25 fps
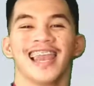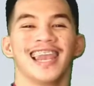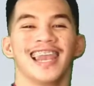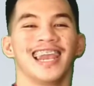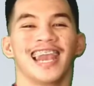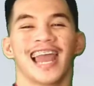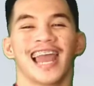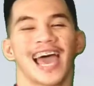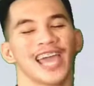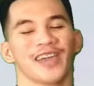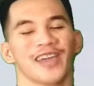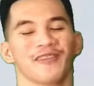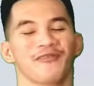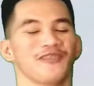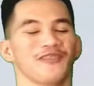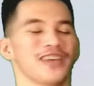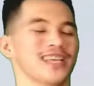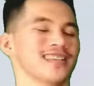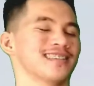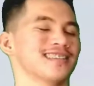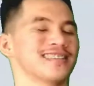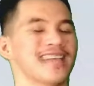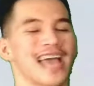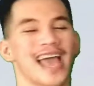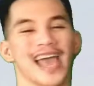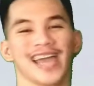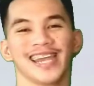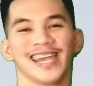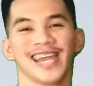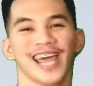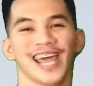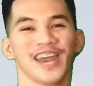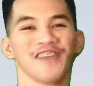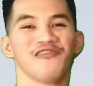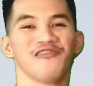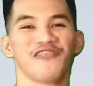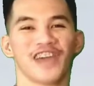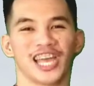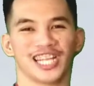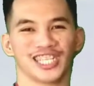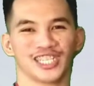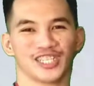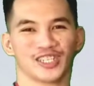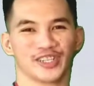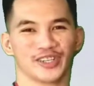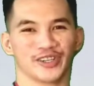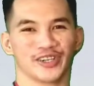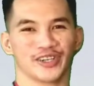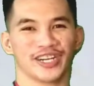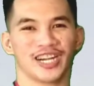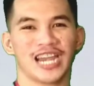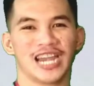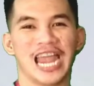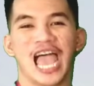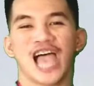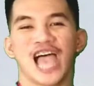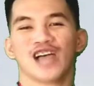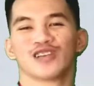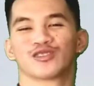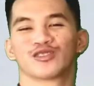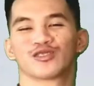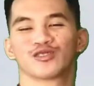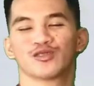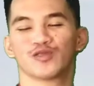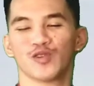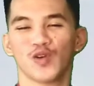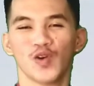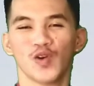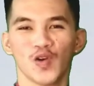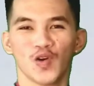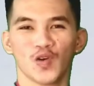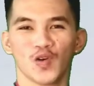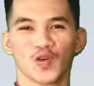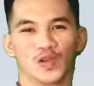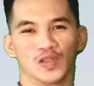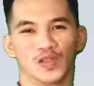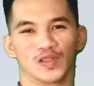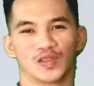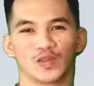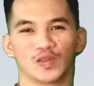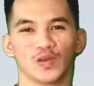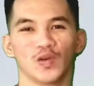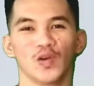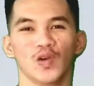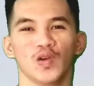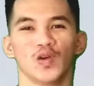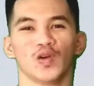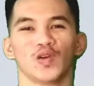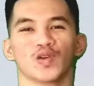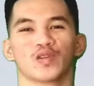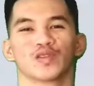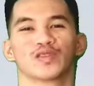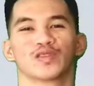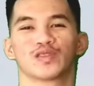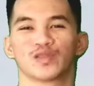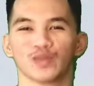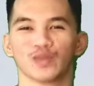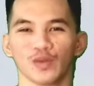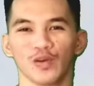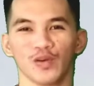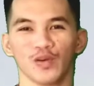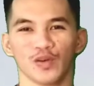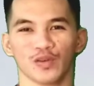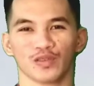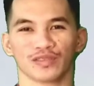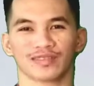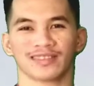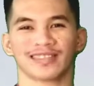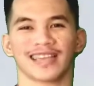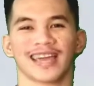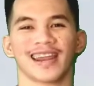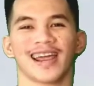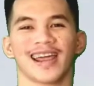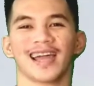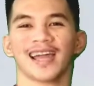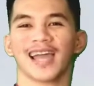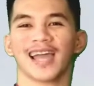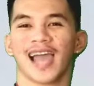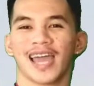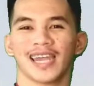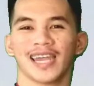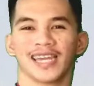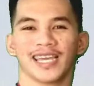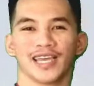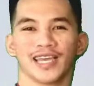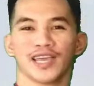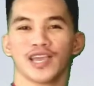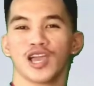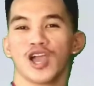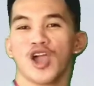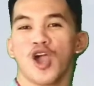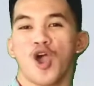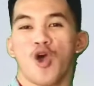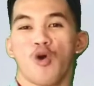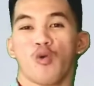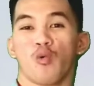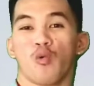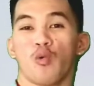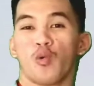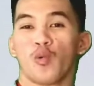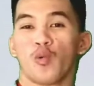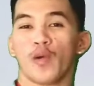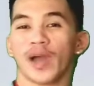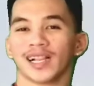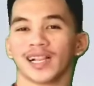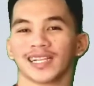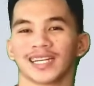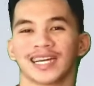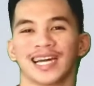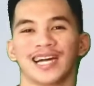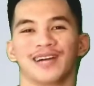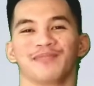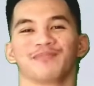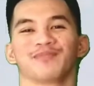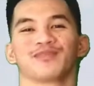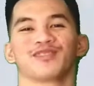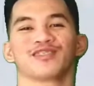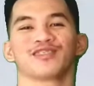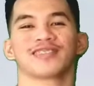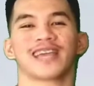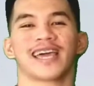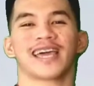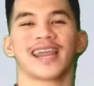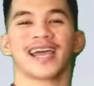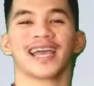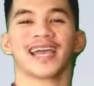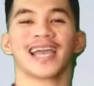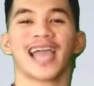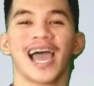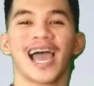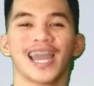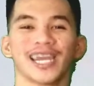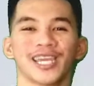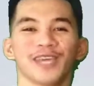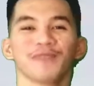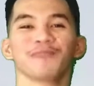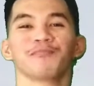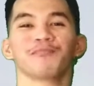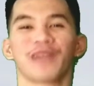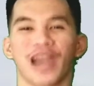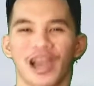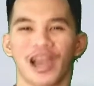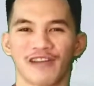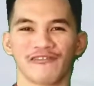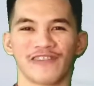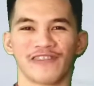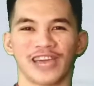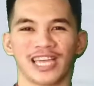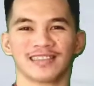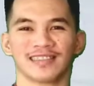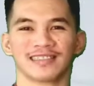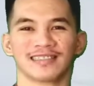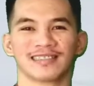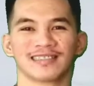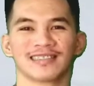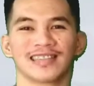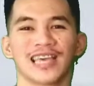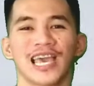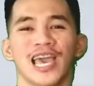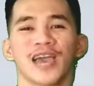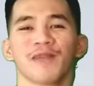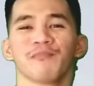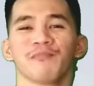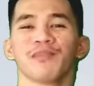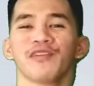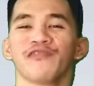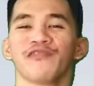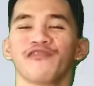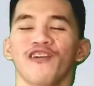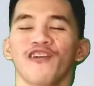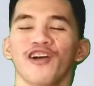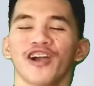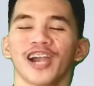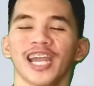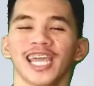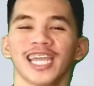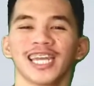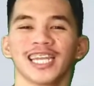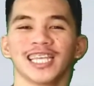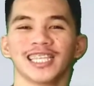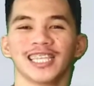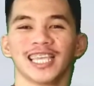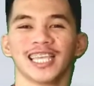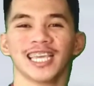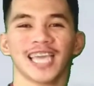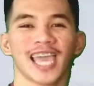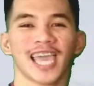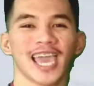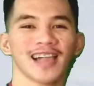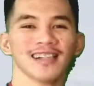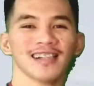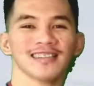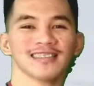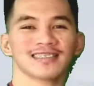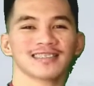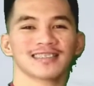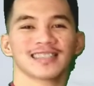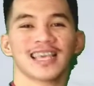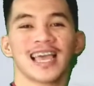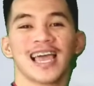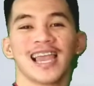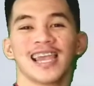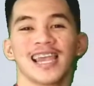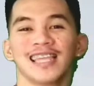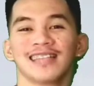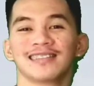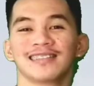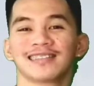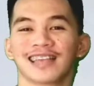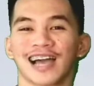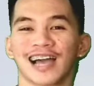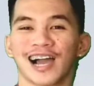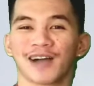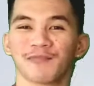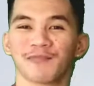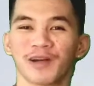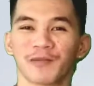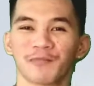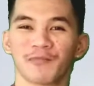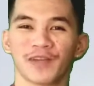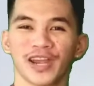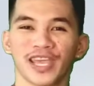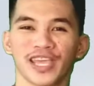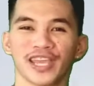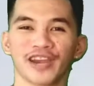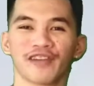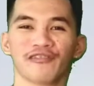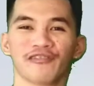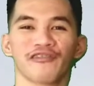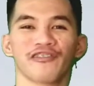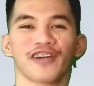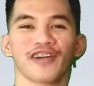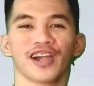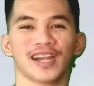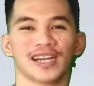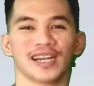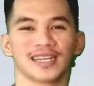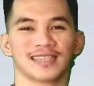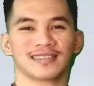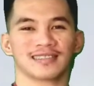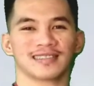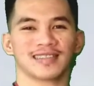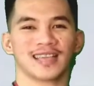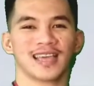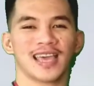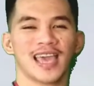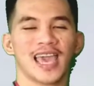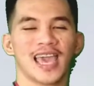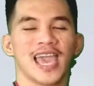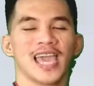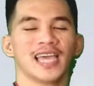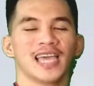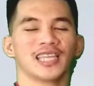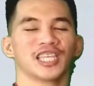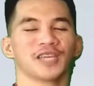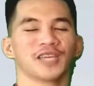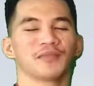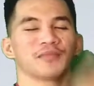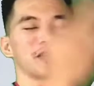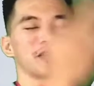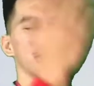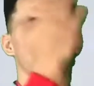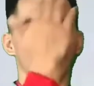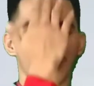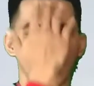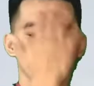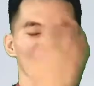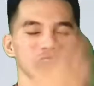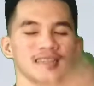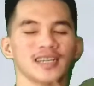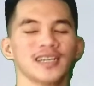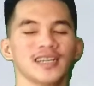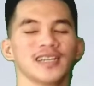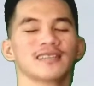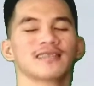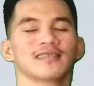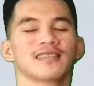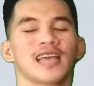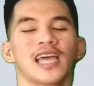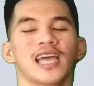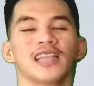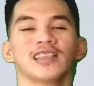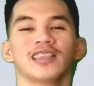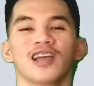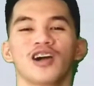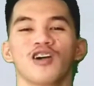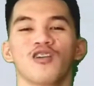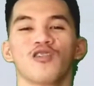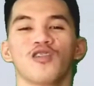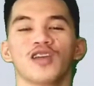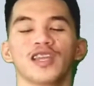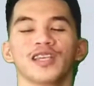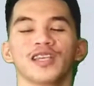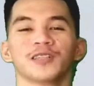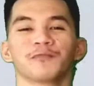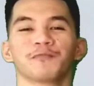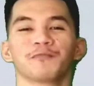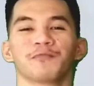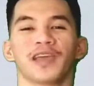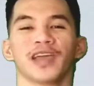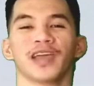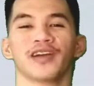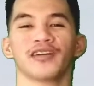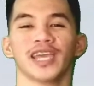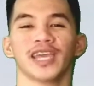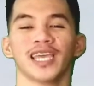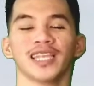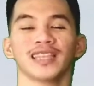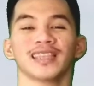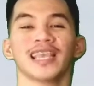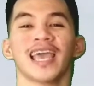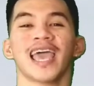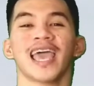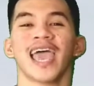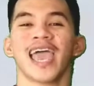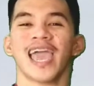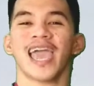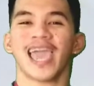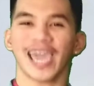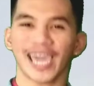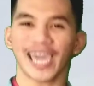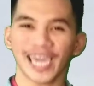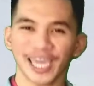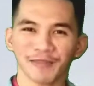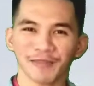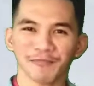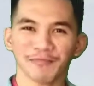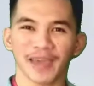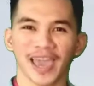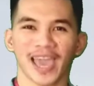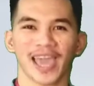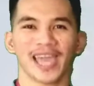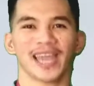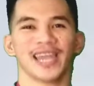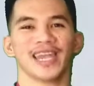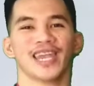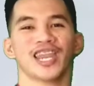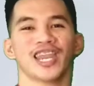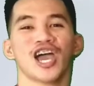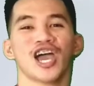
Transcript: Life is an adventure. Sulong, sulong, sulong, Sarangani. Welcome to Sarangani Province. Before anything else, let's have a prayer first. In the Father, the Son, the Holy Spirit. Amen!